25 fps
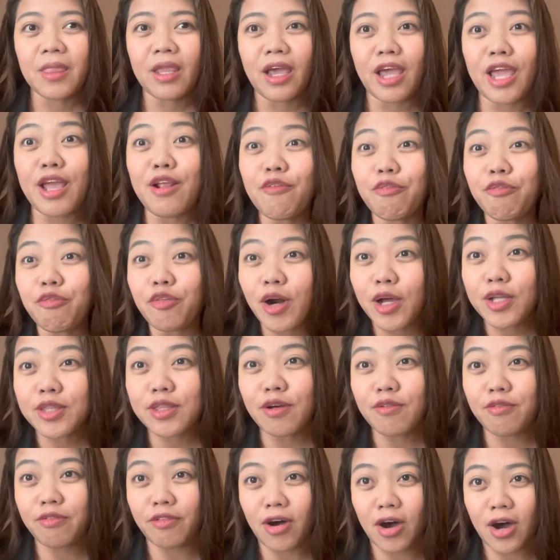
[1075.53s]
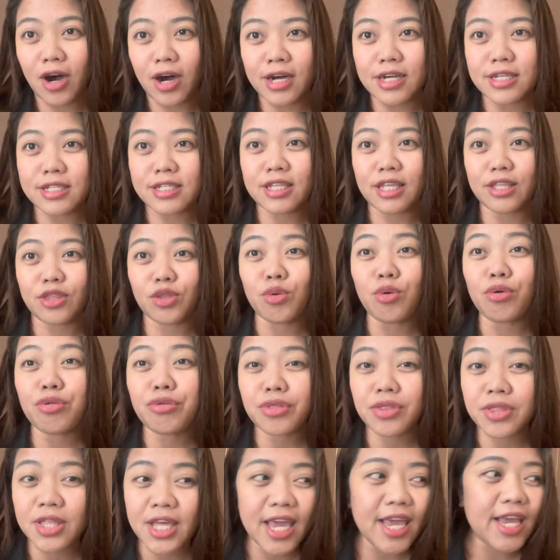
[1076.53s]
in front of us, to
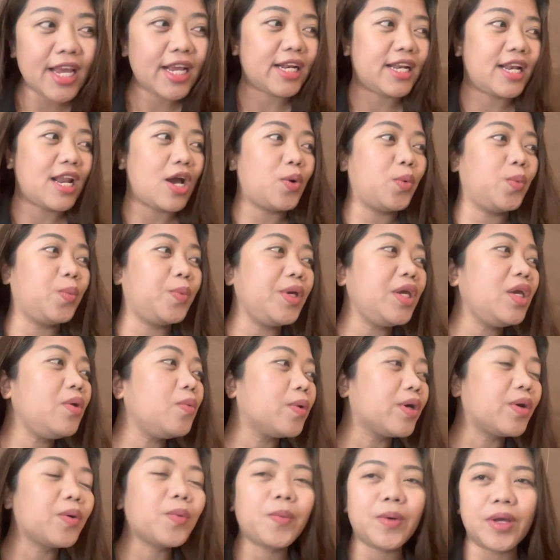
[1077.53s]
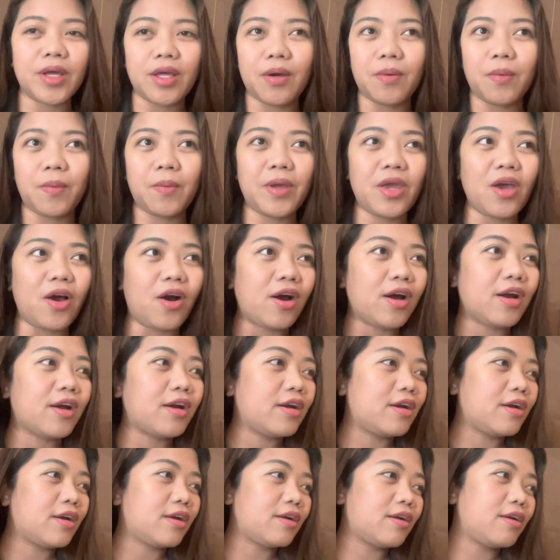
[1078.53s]
think na we were, with, we
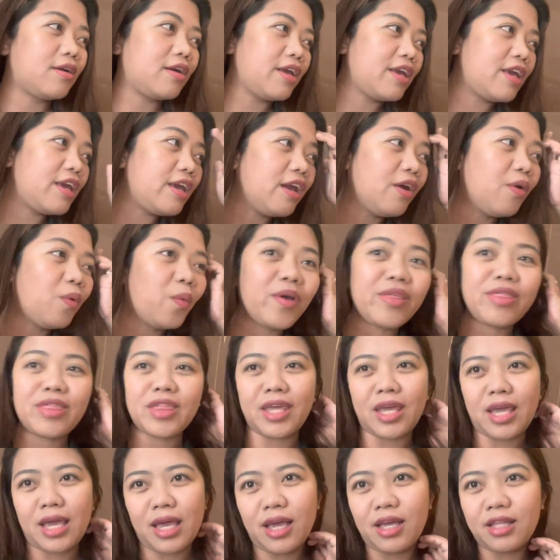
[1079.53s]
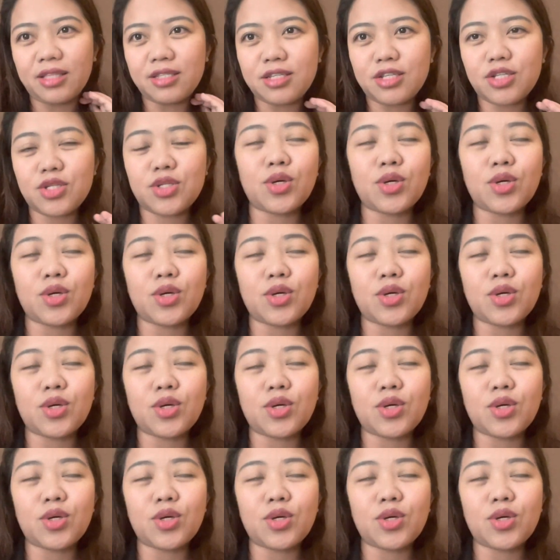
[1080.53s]
are here with kids.